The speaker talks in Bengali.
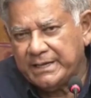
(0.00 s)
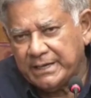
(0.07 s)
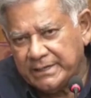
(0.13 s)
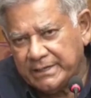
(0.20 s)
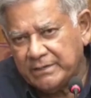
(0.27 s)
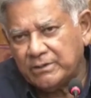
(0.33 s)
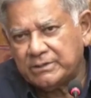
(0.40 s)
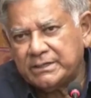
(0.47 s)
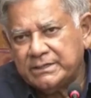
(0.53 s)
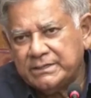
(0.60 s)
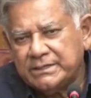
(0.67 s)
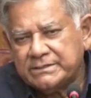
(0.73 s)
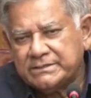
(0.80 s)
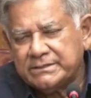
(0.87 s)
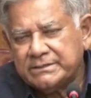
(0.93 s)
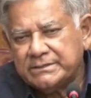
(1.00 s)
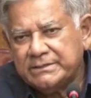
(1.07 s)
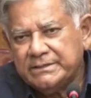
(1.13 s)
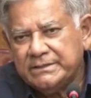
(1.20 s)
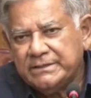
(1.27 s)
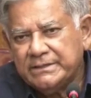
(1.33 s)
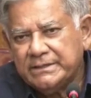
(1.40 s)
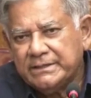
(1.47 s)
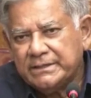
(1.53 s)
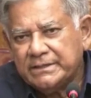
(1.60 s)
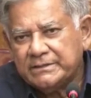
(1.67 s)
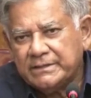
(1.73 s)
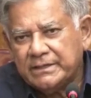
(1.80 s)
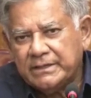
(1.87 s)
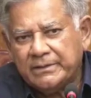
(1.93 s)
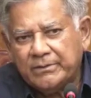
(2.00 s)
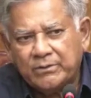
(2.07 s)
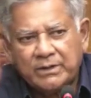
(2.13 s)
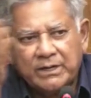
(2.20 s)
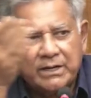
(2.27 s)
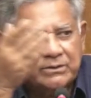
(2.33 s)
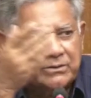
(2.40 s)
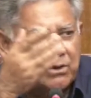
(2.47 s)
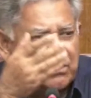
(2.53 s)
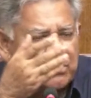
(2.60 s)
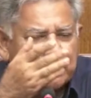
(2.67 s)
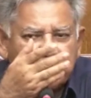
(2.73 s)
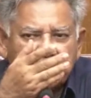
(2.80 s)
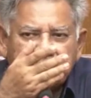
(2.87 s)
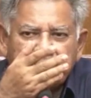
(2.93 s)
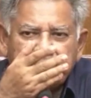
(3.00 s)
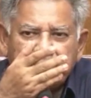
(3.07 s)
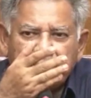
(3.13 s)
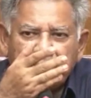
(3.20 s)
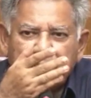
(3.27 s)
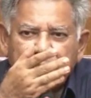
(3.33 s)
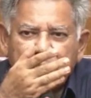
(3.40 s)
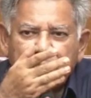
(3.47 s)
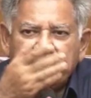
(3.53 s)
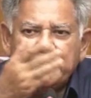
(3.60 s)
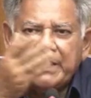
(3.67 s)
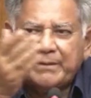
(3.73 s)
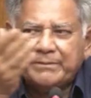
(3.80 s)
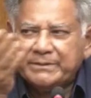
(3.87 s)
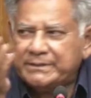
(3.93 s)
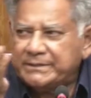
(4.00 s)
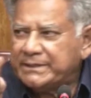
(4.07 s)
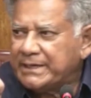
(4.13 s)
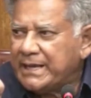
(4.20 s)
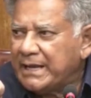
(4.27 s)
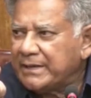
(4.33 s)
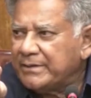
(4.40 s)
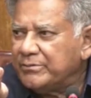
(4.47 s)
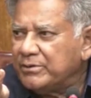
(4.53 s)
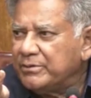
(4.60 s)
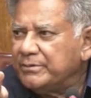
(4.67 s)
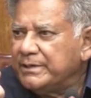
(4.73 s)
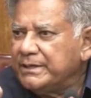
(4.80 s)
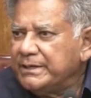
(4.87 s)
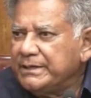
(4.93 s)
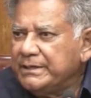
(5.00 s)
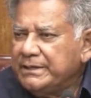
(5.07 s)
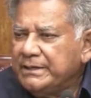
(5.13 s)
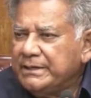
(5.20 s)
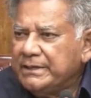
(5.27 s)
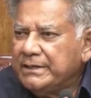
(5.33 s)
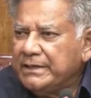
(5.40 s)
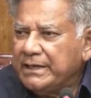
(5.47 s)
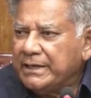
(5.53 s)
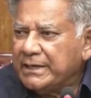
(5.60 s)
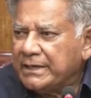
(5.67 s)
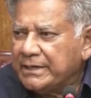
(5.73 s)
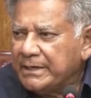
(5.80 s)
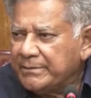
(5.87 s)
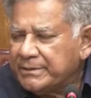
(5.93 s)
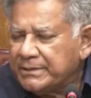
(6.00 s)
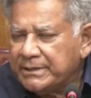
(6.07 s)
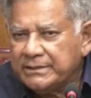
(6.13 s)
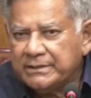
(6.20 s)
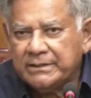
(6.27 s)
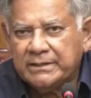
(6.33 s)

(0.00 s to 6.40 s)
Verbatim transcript: এখানেই কথা দিয়েছেন যে ওনারা যখন ওনাদের প্রোগ্রাম হবে আমাদের থেকে আগে বলবে এখানে আমাদের